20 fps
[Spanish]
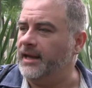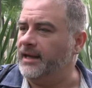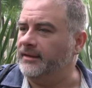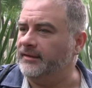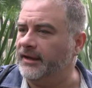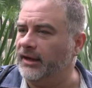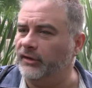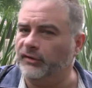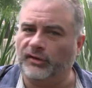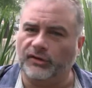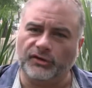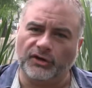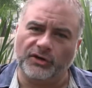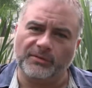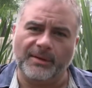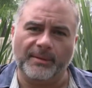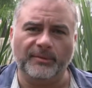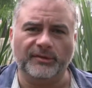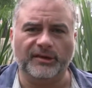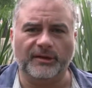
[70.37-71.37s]
Si nosotros nos
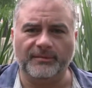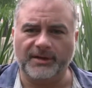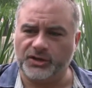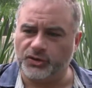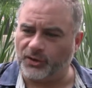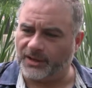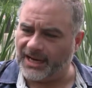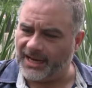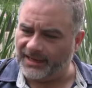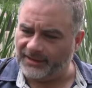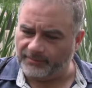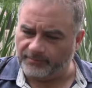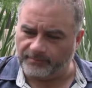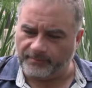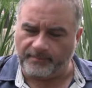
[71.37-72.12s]
vamos a Michoacán,